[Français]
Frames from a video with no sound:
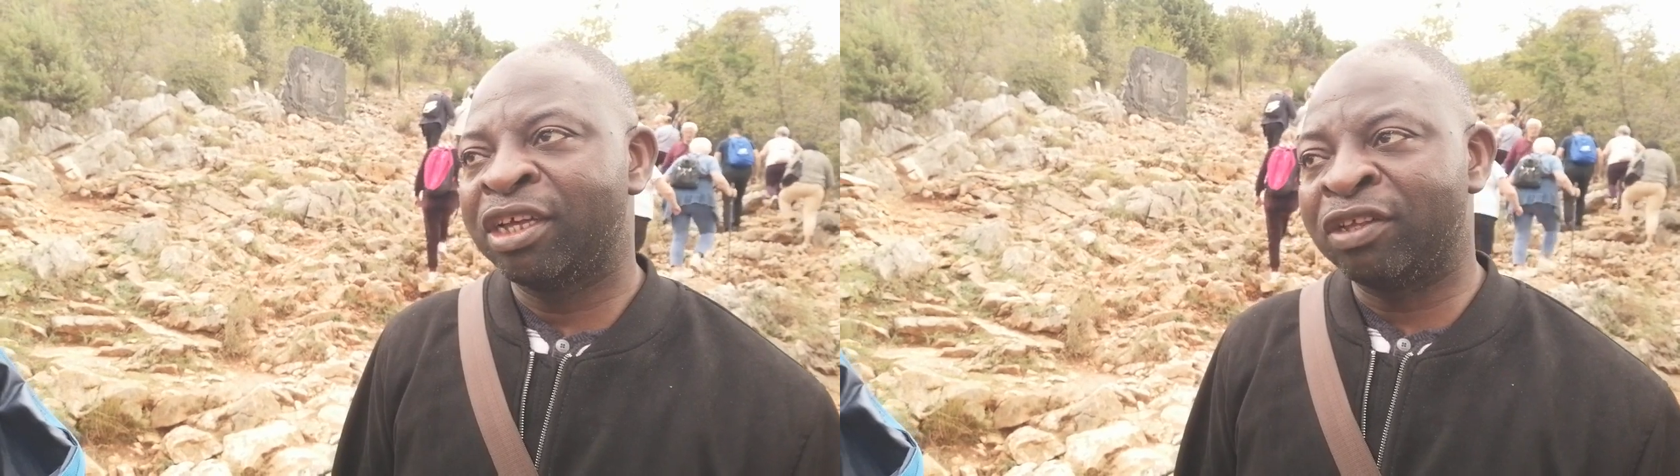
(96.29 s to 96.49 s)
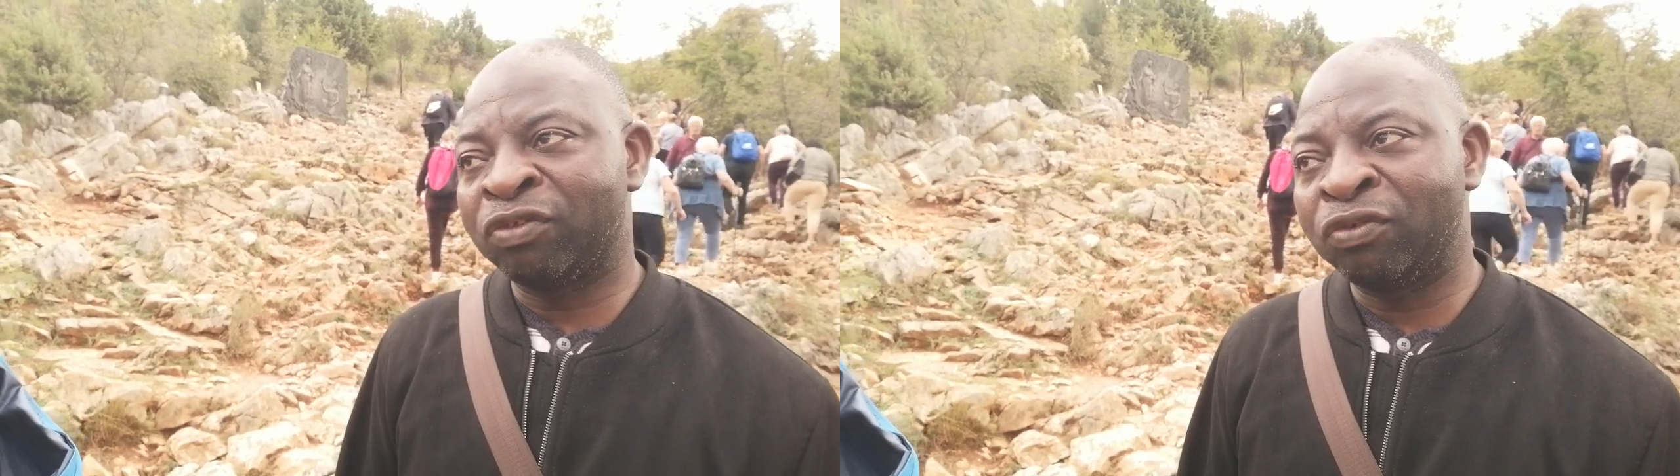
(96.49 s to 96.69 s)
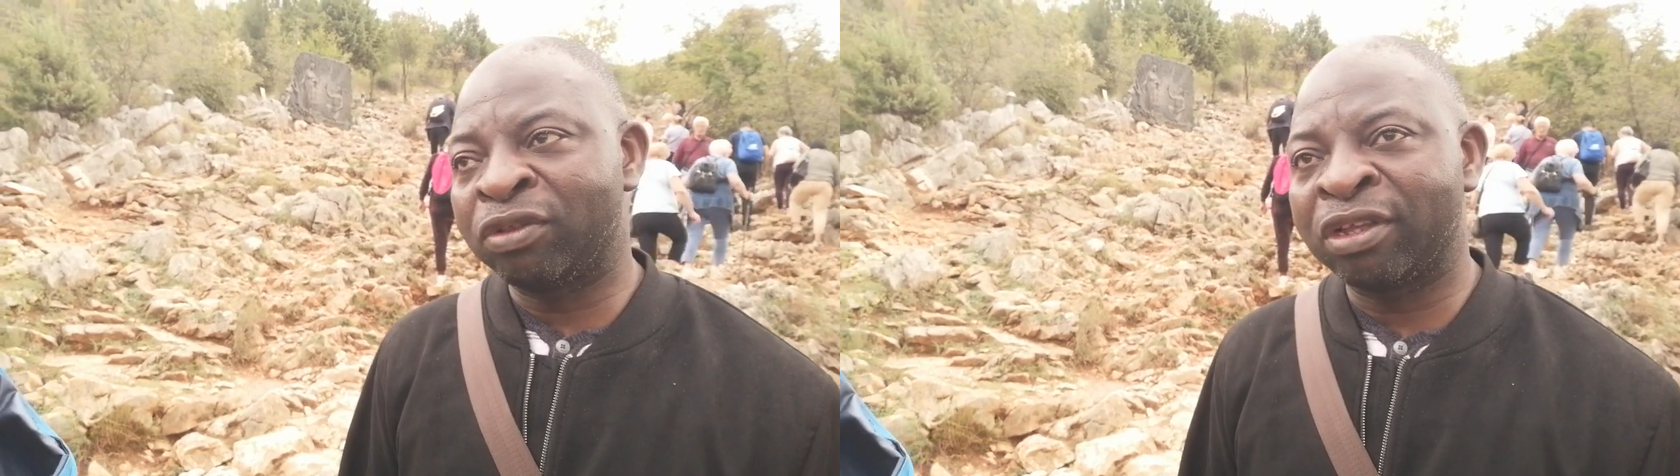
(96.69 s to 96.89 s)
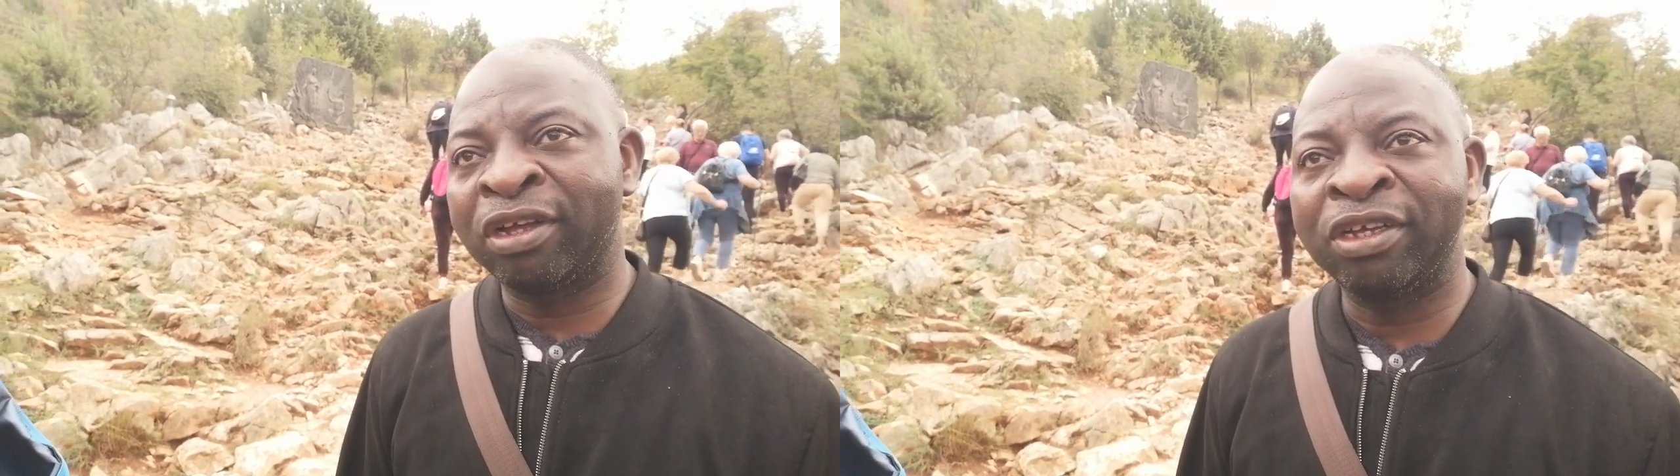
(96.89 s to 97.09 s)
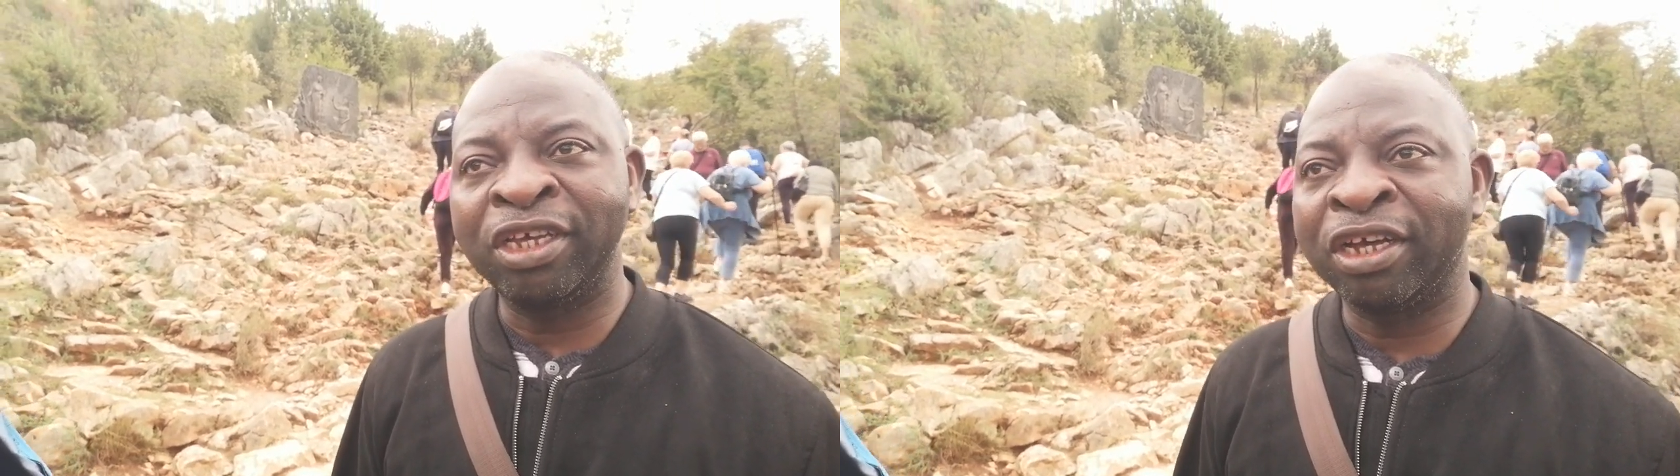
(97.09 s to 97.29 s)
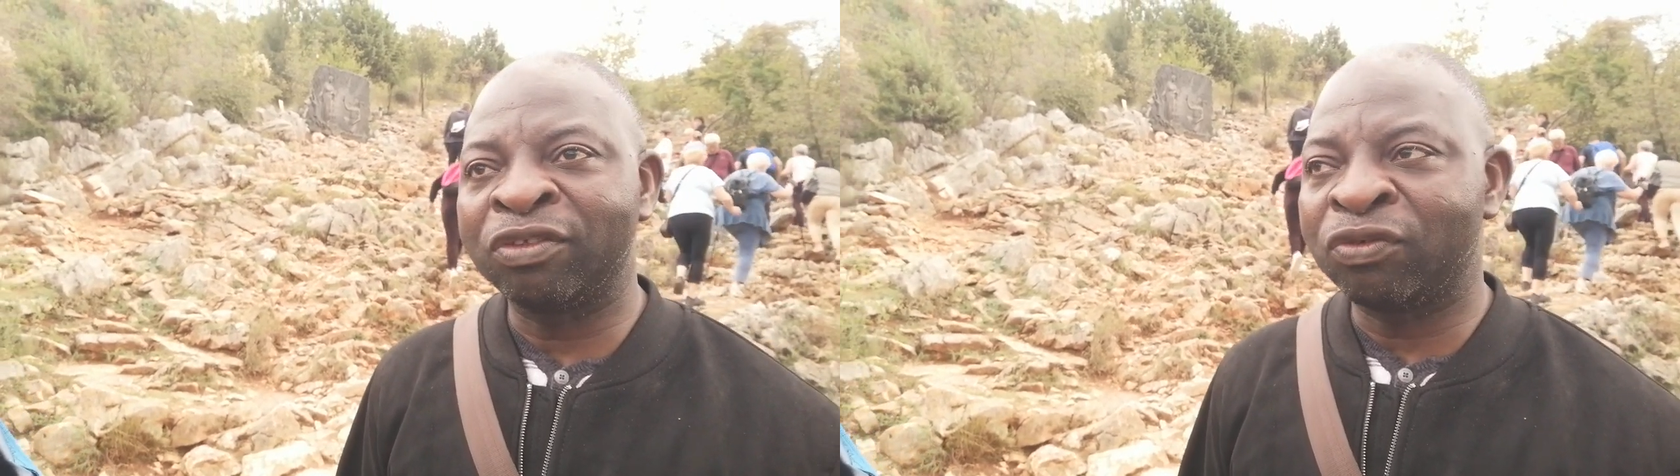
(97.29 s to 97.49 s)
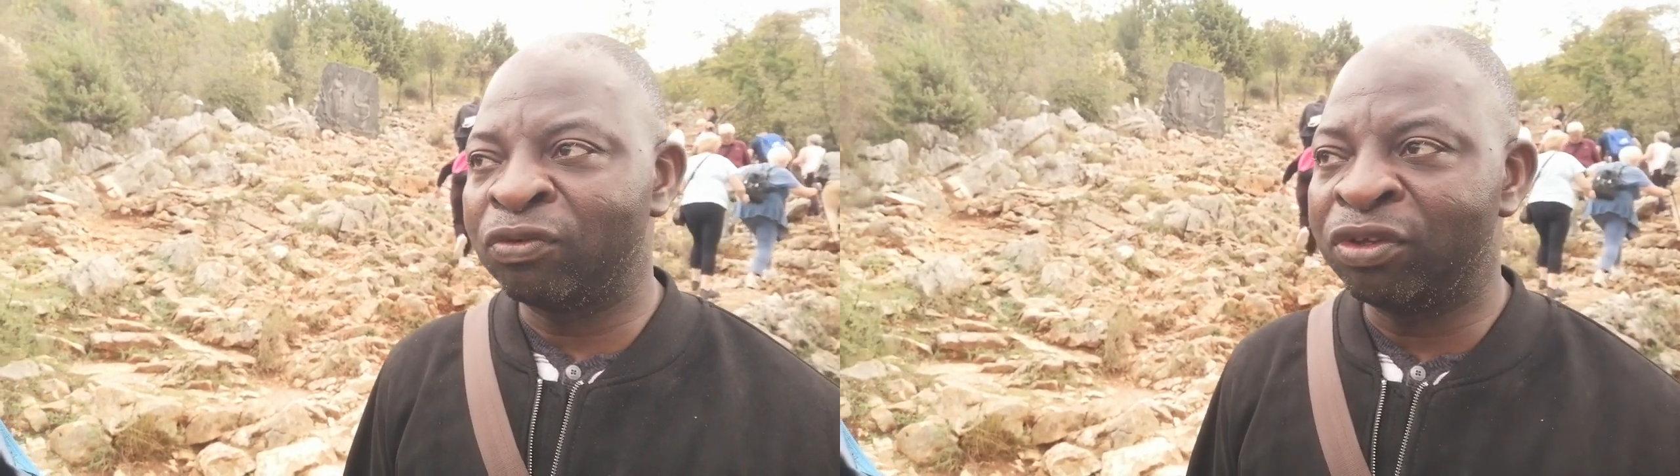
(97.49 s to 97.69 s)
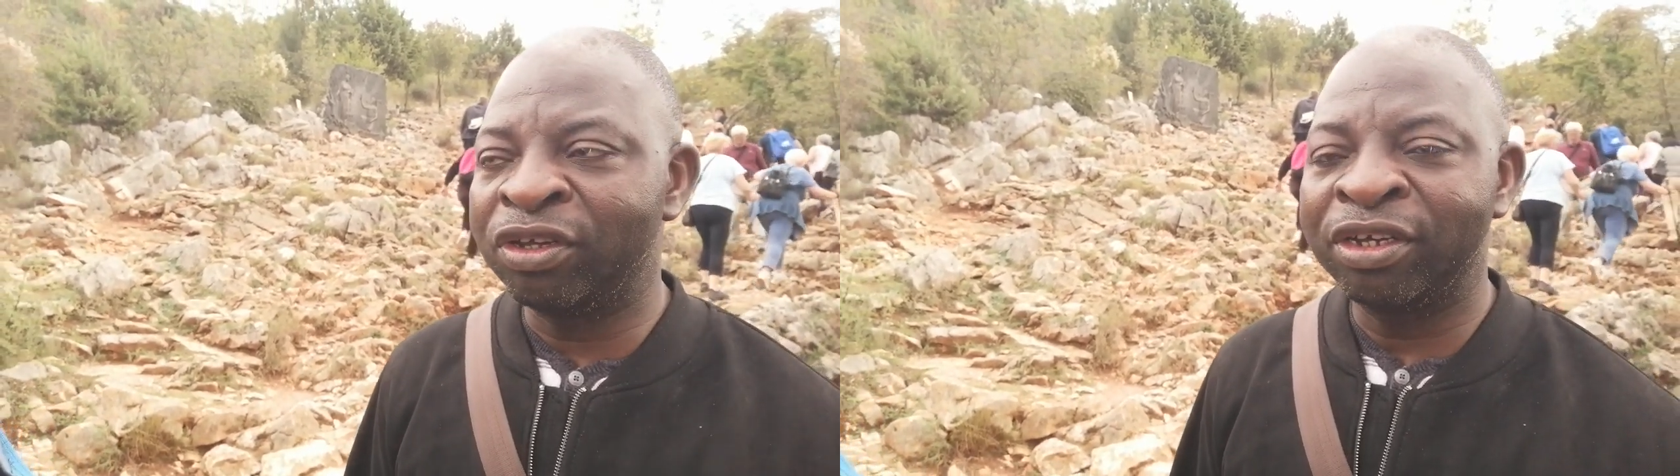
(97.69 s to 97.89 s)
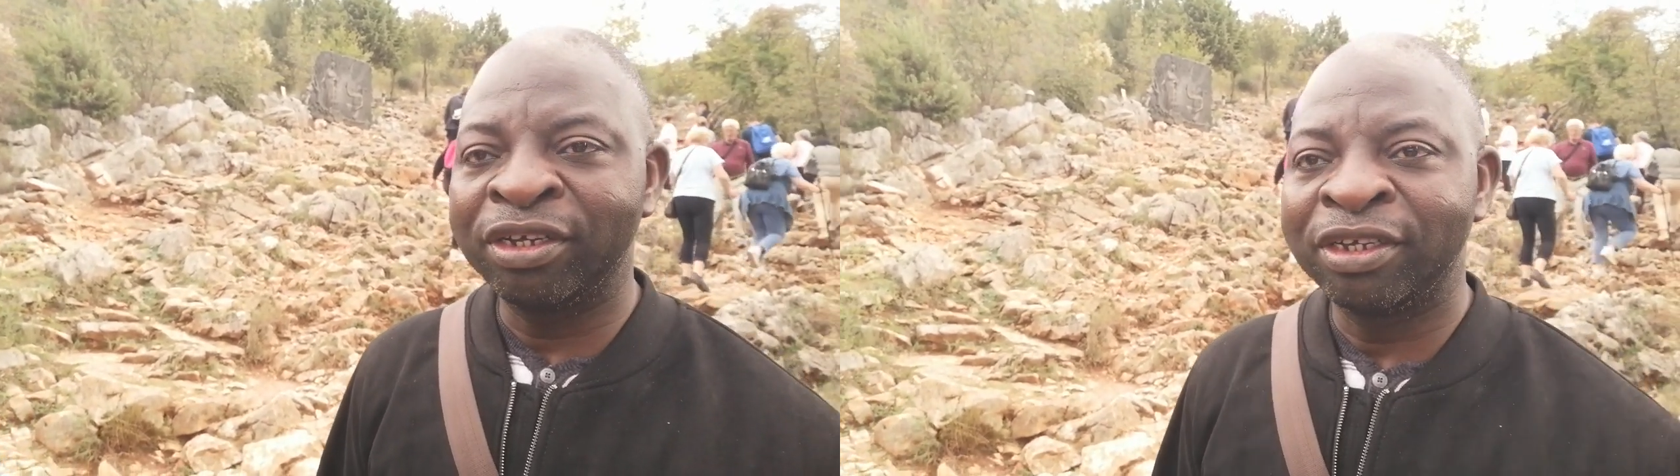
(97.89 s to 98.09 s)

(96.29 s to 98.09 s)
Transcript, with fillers: en tout temps et en tout lieu.